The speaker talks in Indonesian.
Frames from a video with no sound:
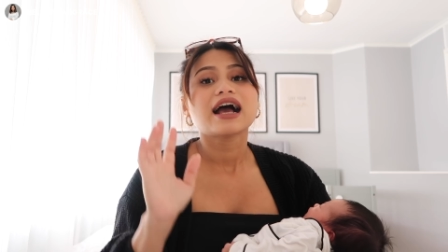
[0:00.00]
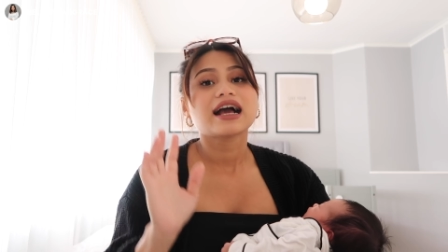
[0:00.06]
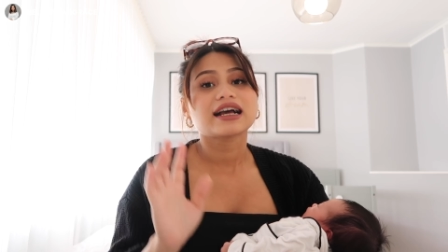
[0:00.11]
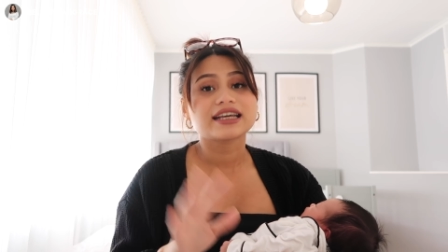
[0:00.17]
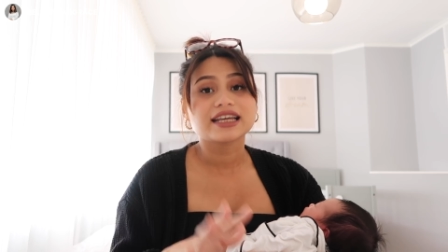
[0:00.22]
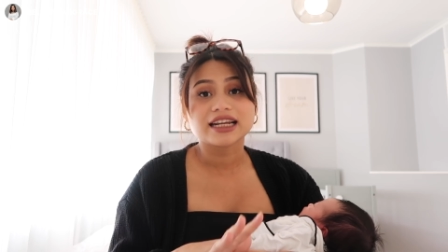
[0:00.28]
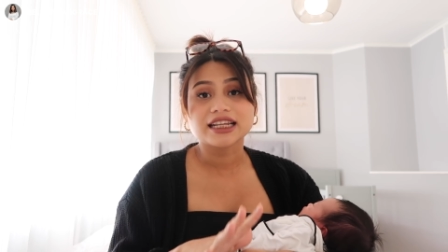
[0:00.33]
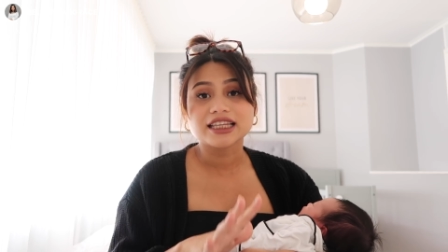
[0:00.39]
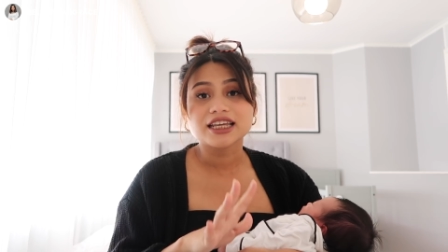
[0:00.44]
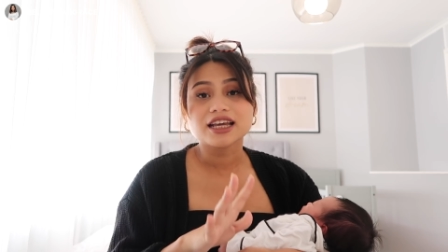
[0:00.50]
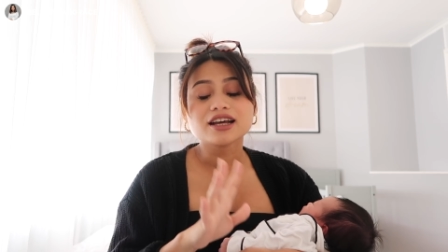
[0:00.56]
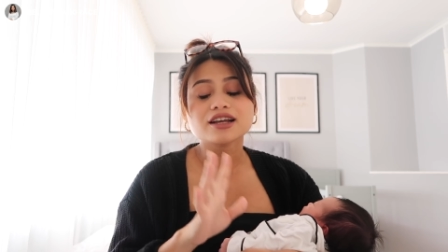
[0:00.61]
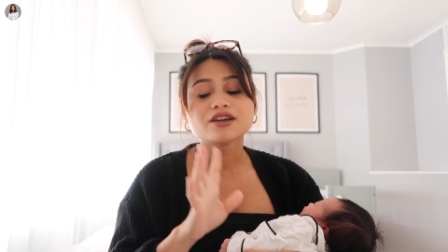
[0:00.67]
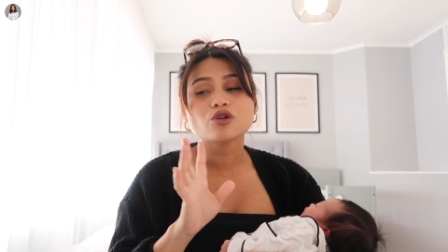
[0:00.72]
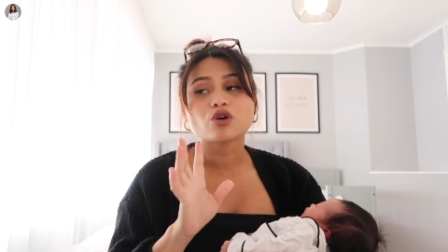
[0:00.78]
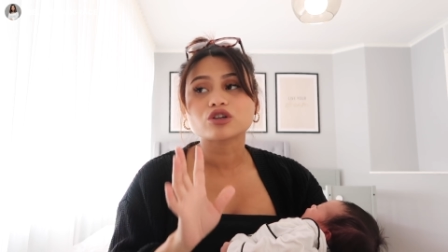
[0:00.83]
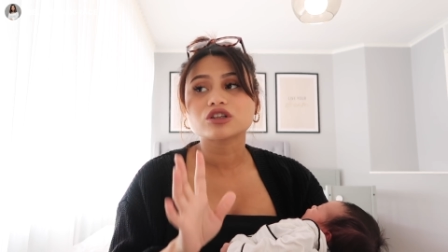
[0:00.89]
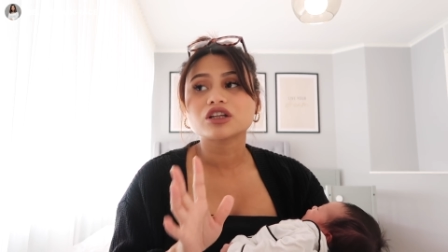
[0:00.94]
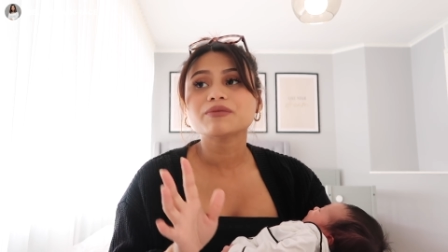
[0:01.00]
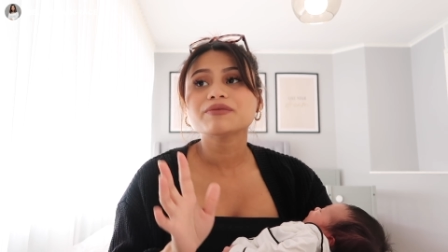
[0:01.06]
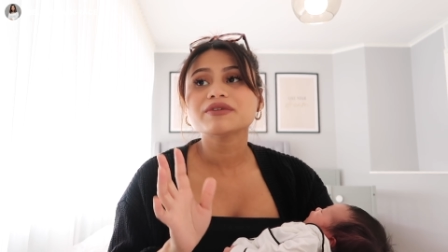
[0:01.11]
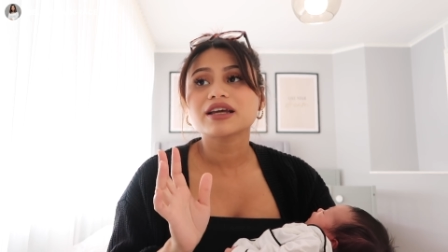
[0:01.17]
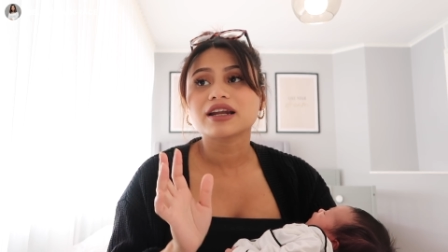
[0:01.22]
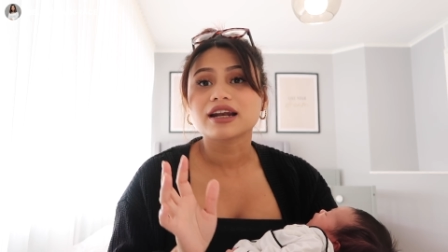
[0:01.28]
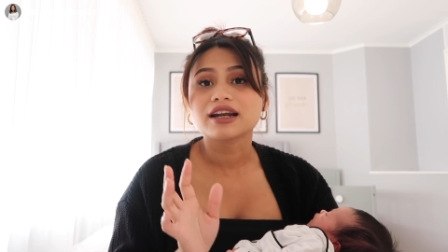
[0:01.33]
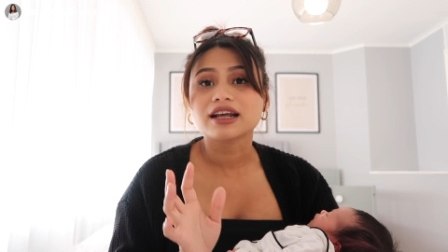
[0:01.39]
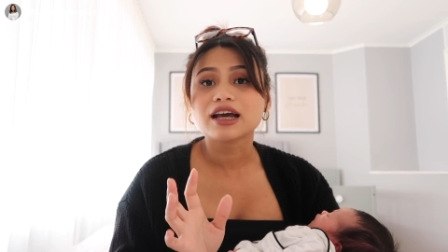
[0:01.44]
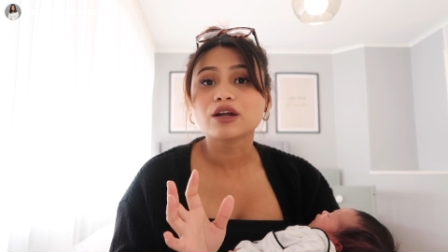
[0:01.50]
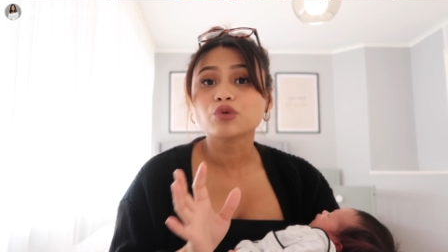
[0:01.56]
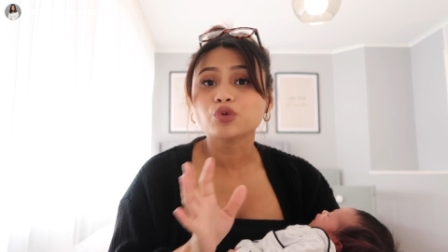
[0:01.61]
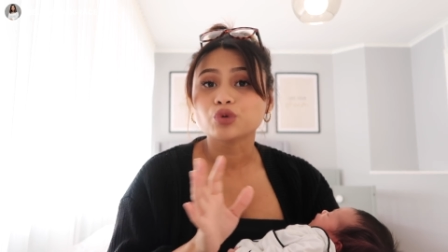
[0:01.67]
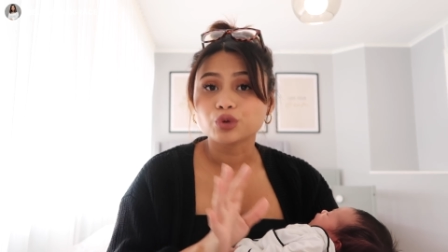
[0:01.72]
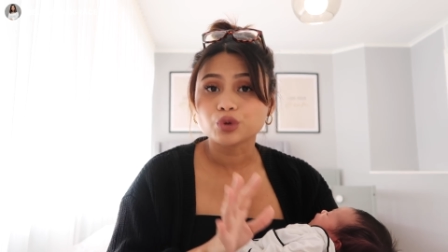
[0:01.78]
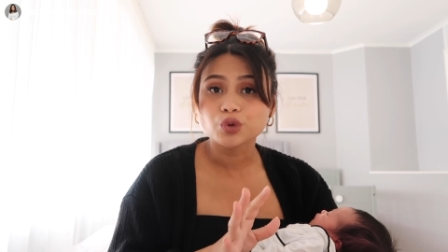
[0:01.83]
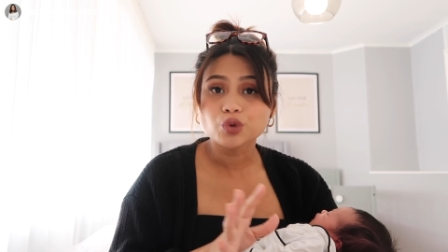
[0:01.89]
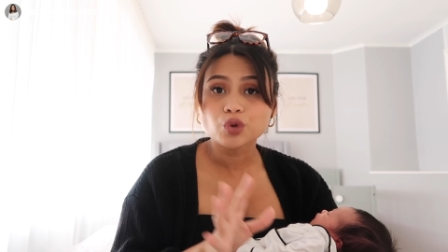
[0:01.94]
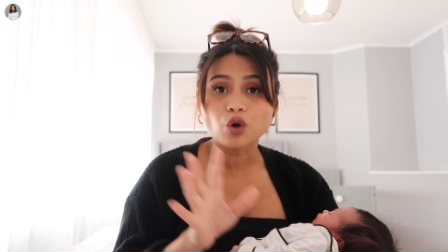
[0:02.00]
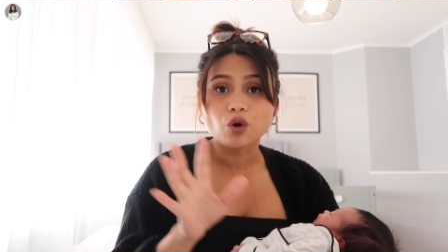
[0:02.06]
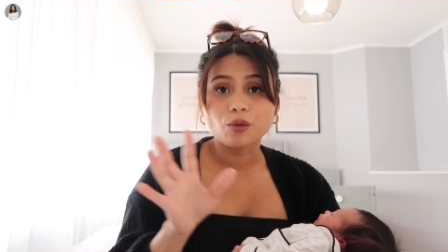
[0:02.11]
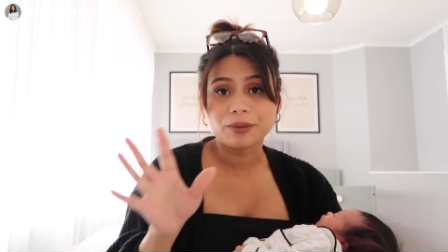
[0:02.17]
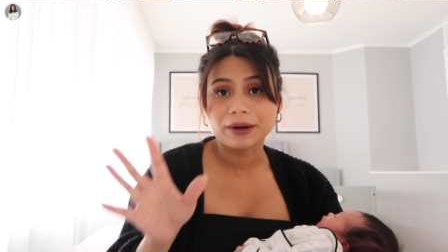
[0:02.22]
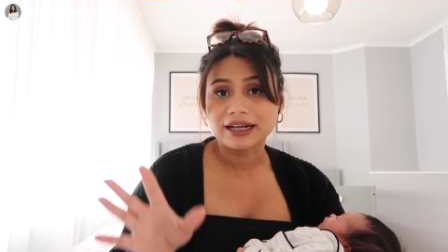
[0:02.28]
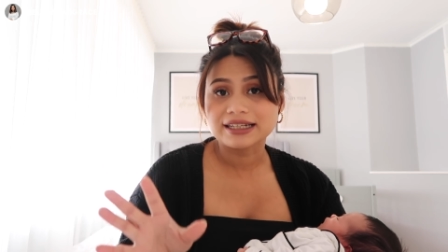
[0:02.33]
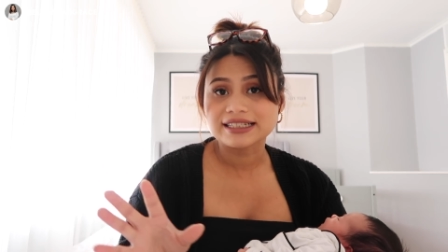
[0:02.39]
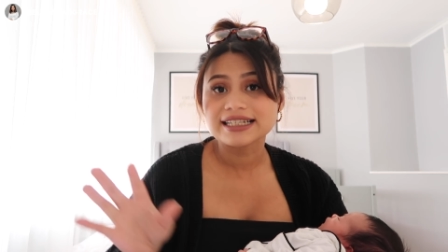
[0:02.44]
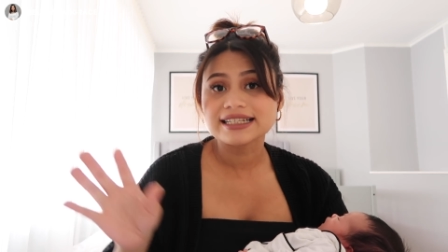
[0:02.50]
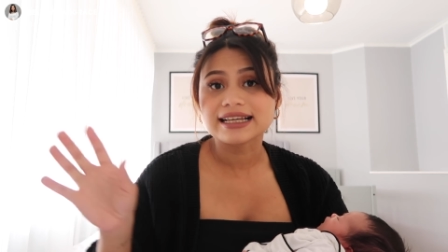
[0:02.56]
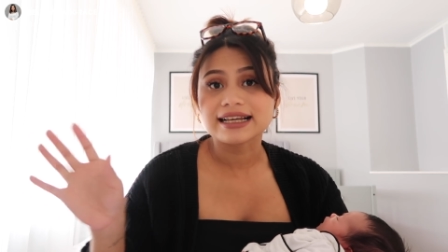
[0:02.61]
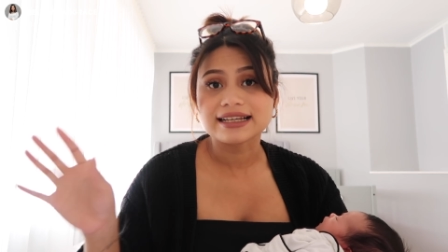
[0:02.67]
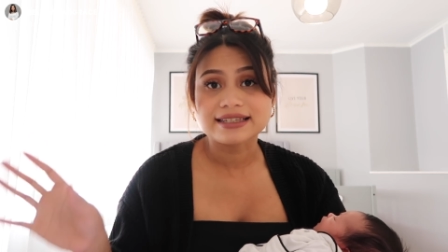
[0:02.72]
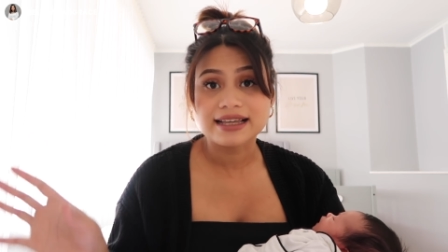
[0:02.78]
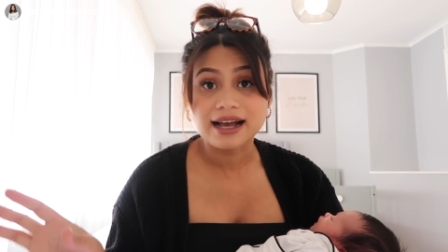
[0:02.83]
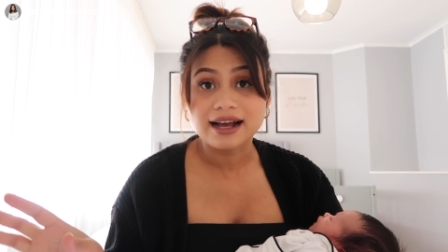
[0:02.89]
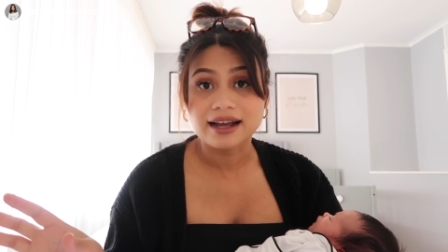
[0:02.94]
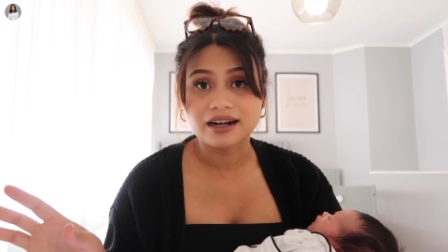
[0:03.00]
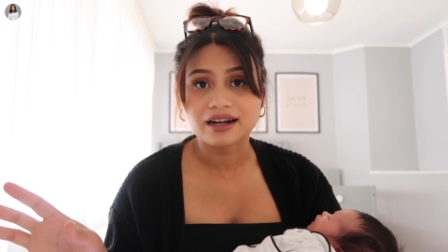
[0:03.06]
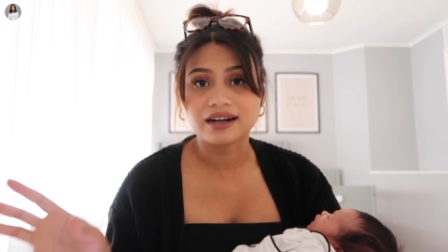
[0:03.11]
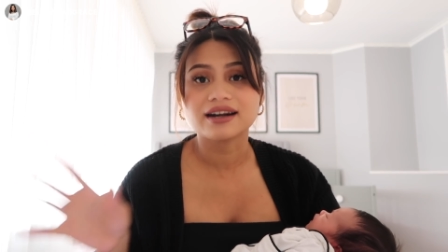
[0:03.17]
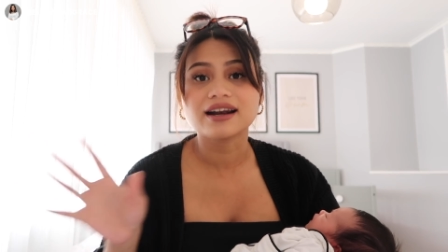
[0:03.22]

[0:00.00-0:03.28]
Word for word: akhirnya dokter menyarankan untuk operasi sesar.